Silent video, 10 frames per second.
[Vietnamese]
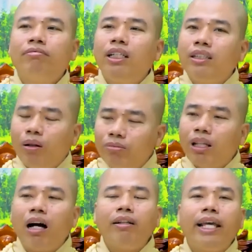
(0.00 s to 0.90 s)
nên trong
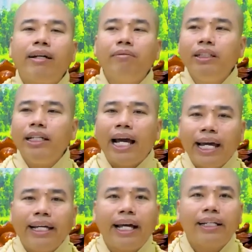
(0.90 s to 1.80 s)
thời gian
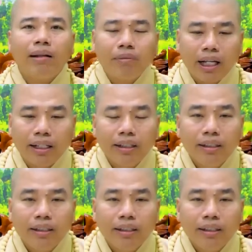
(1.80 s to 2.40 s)
12.000 năm này